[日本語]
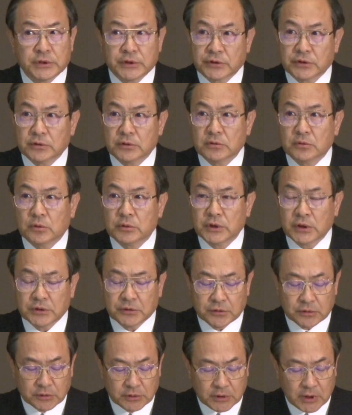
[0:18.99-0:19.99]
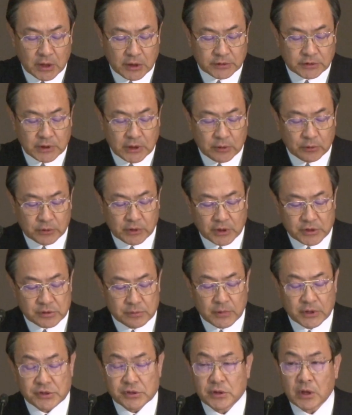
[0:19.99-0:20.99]
日午前中に開催をいたし
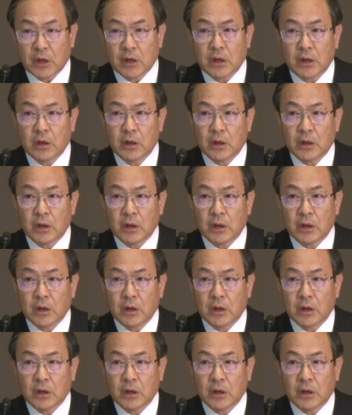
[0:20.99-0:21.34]
ました